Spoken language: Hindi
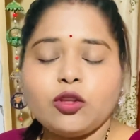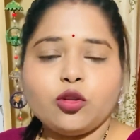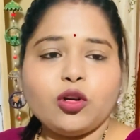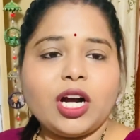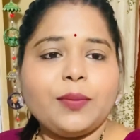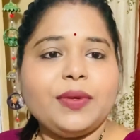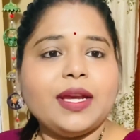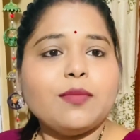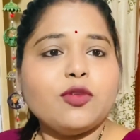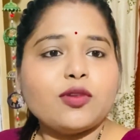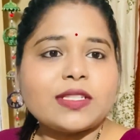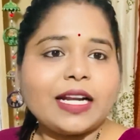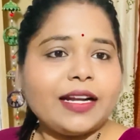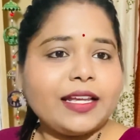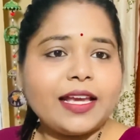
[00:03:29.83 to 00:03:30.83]
तो अभी हम
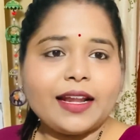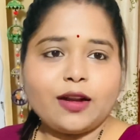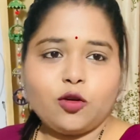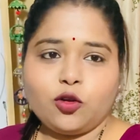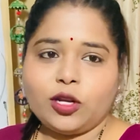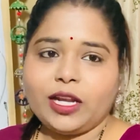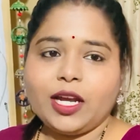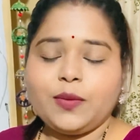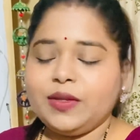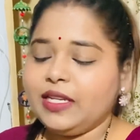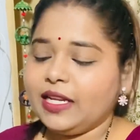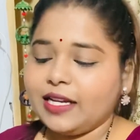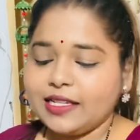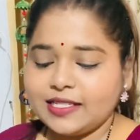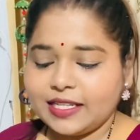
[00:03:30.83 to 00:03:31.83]
लोग साढ़े ग्यारह हो रहे हैं अभी
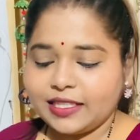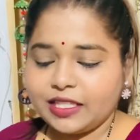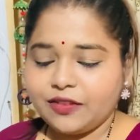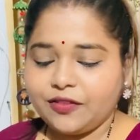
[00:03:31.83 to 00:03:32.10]
निकल जाते हैं